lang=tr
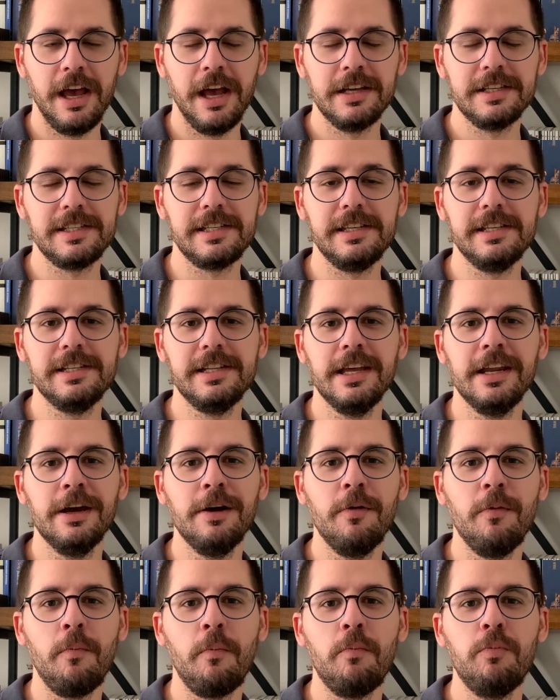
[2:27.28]
Sizlere
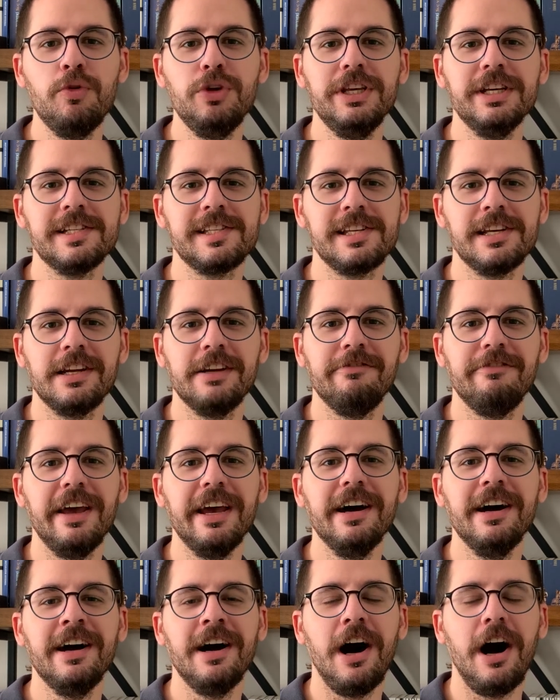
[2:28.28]
bu yazarı
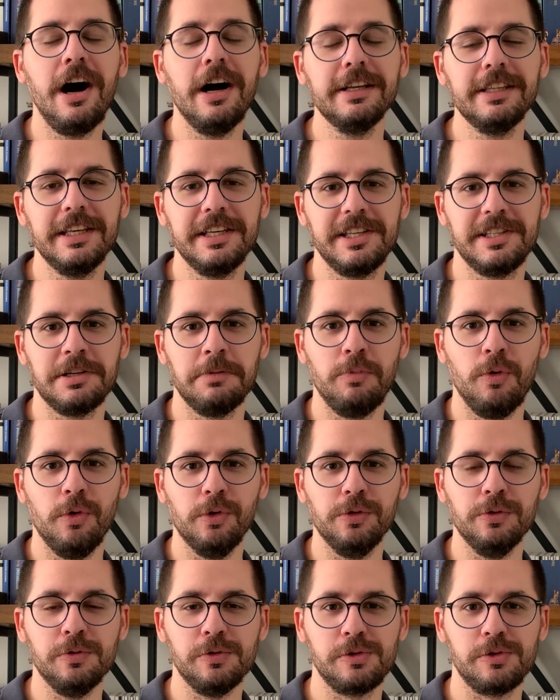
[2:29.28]
ve hangi kitabı
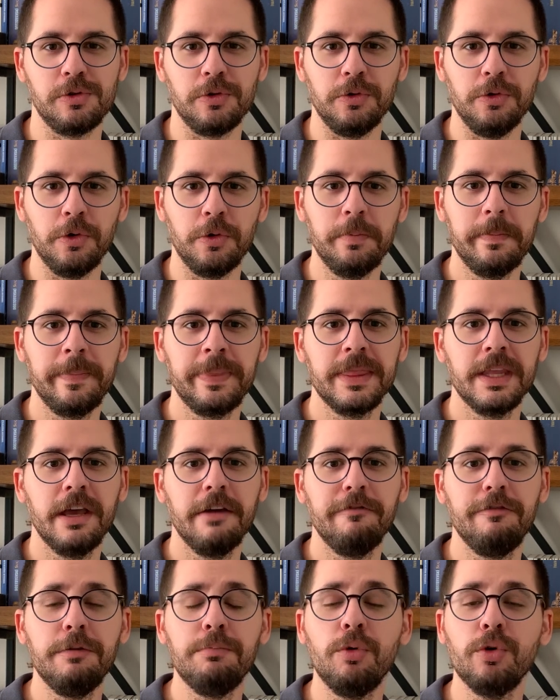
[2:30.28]
olduğunu soruyorum.
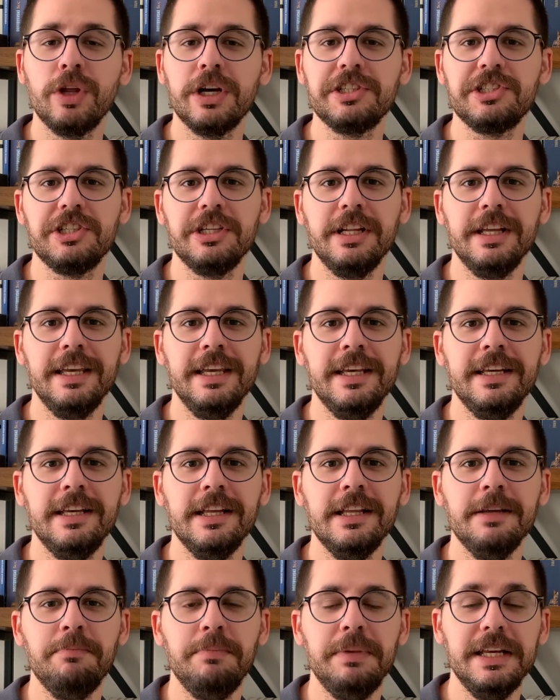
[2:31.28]
Fibonacci ile
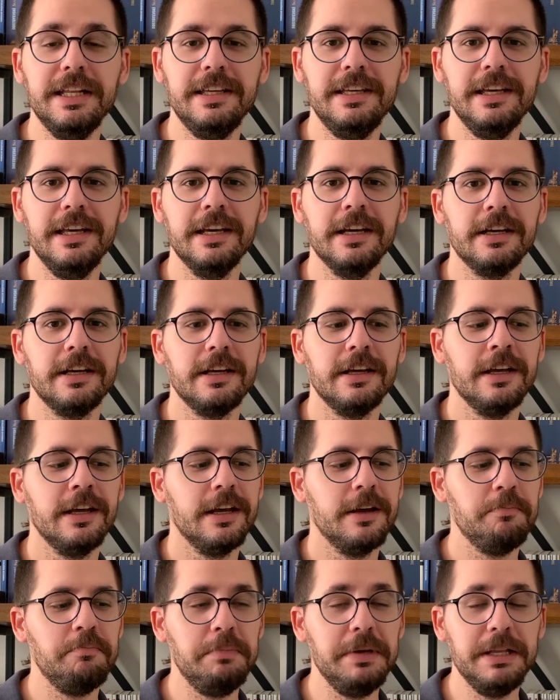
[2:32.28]
ilgili bilgiyi
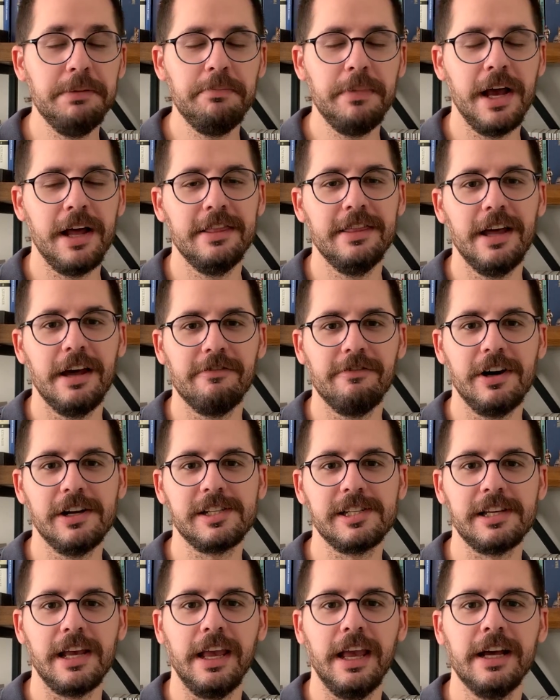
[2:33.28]
bilmeyenler
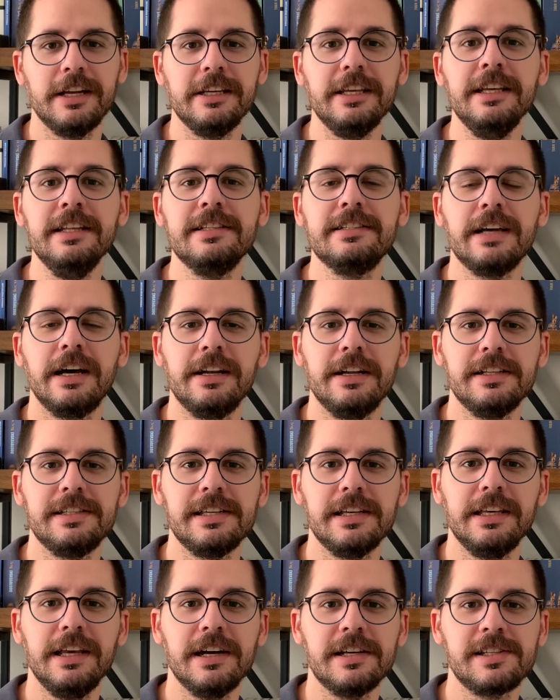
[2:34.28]
varsa eğer
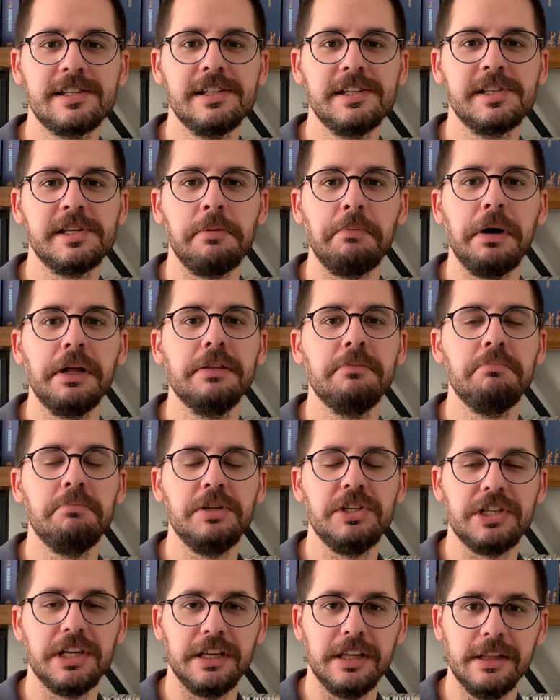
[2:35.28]
internete yazdığı zaman bir
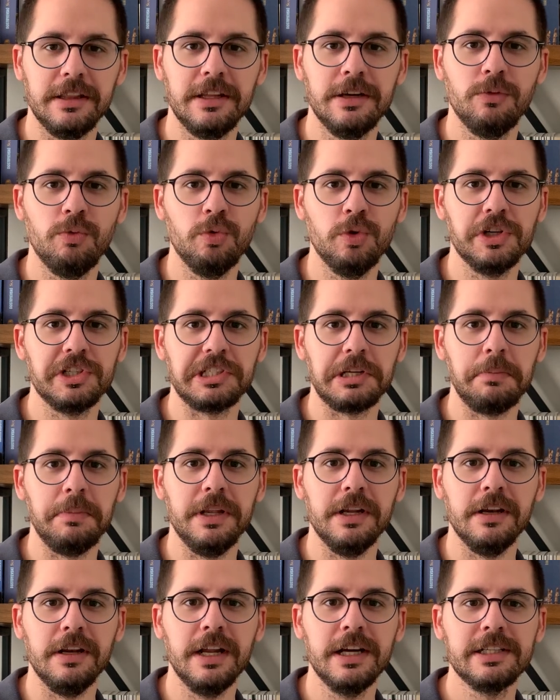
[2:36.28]
şekilde
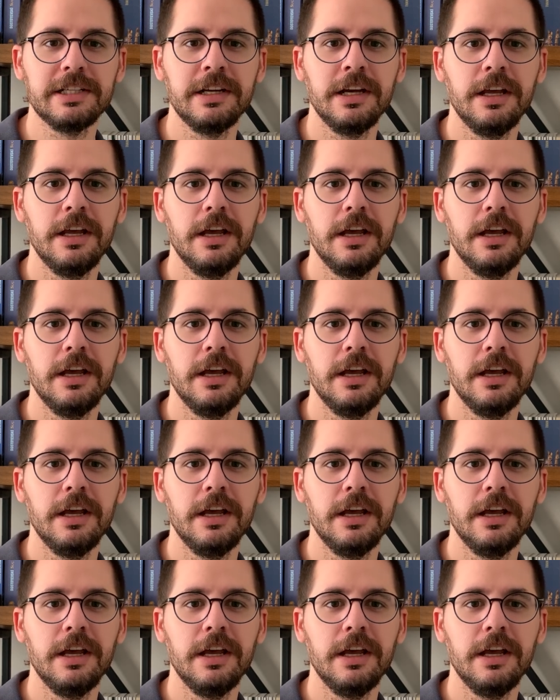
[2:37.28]
ulaşabilirler.